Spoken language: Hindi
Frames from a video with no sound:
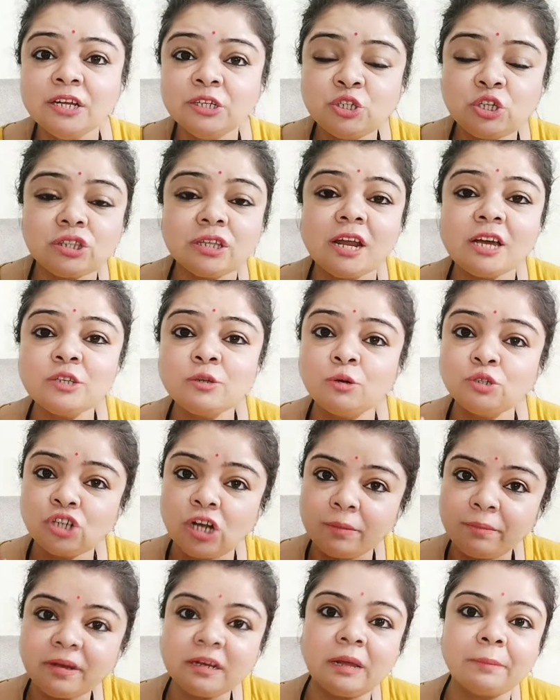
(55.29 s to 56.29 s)
जितना
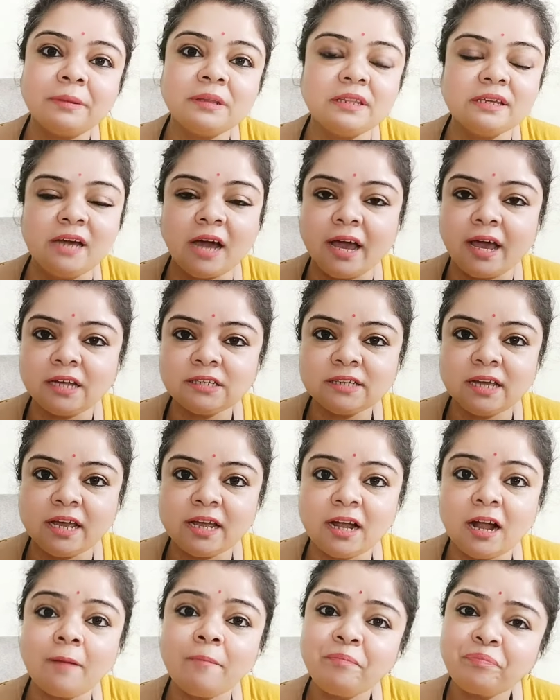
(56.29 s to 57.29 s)
सोशल मीडिया पर दिखाया
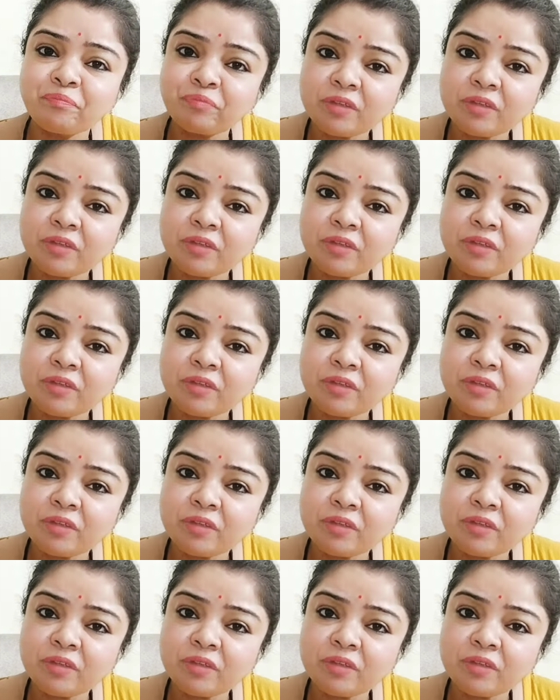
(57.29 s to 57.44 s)
जाएगा